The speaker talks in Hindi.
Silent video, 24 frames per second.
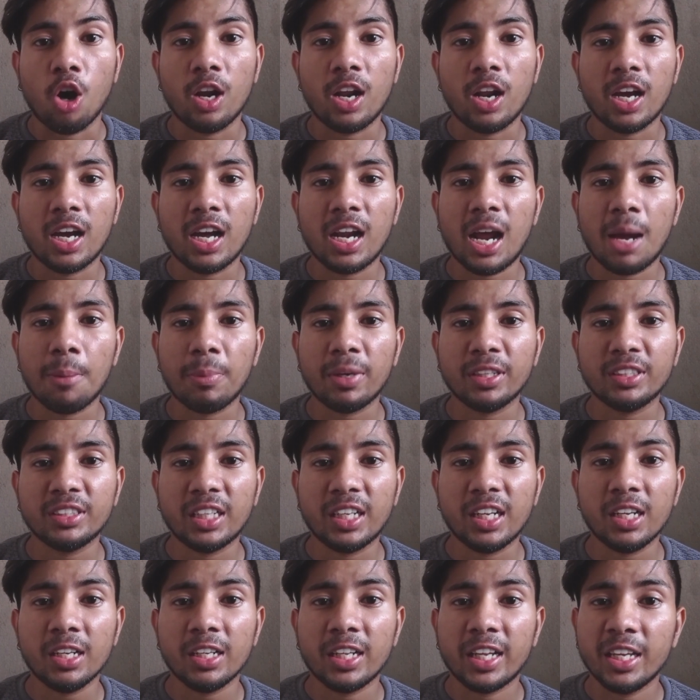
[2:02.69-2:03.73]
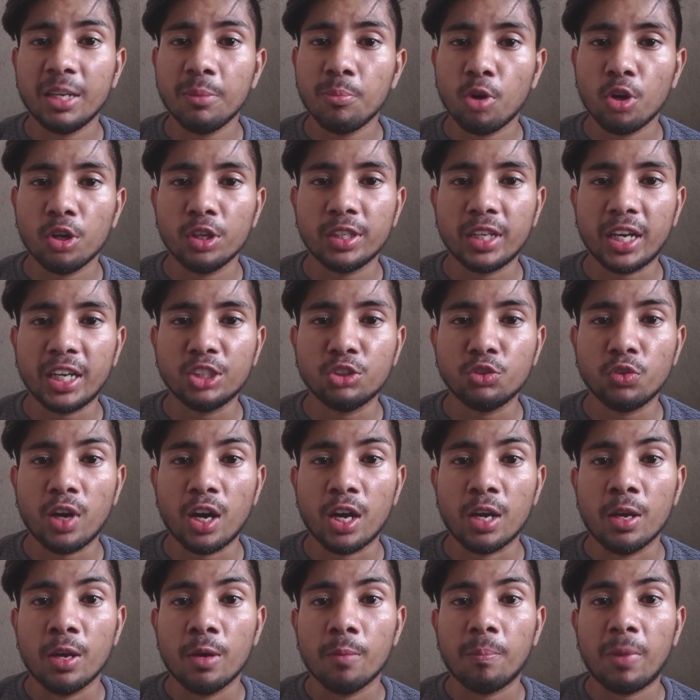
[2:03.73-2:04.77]
और अगर आपका चैनल नहीं मोनेटाइज
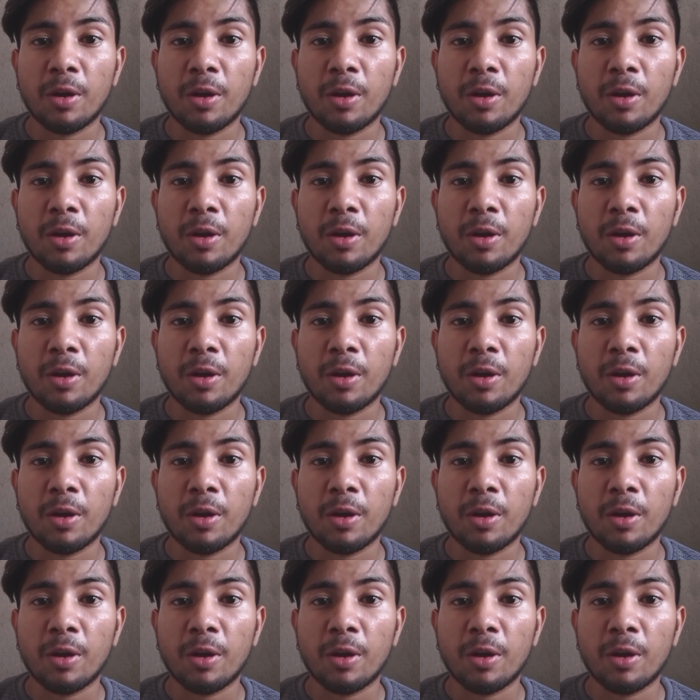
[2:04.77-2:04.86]
हुआ है